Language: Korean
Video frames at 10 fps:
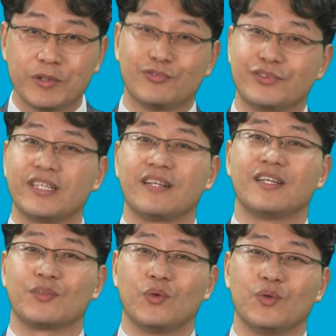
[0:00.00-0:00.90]

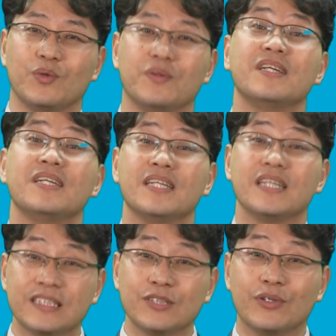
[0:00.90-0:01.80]
묵상하고
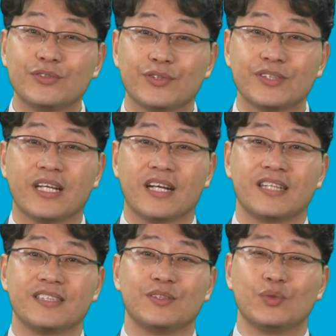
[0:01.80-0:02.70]
그 원수를
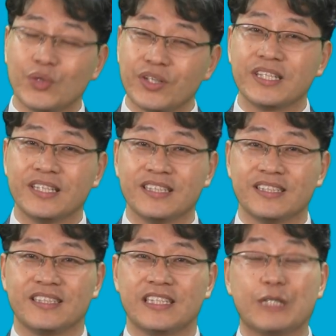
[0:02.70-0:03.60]
사랑하는 노력이
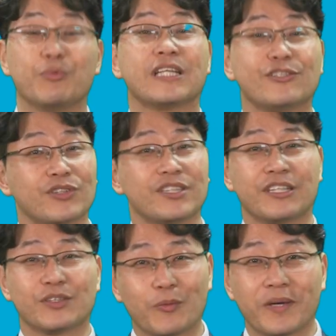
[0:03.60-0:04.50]
있는 이번 한 주가
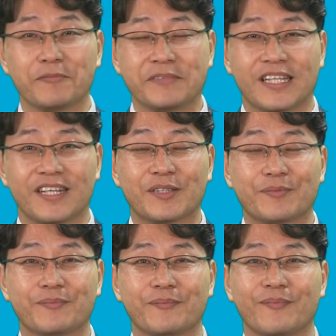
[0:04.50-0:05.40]
되길 소망합니다.
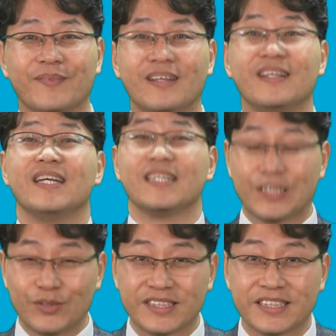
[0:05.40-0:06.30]

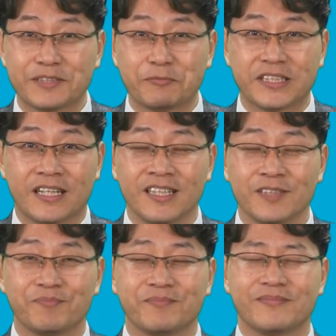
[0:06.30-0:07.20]

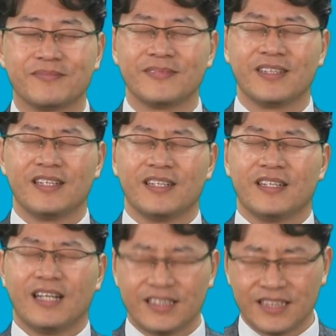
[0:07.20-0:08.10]
기도하시겠습니다.
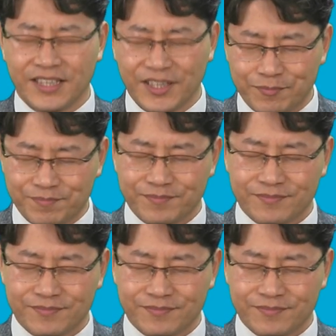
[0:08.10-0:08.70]
하나님,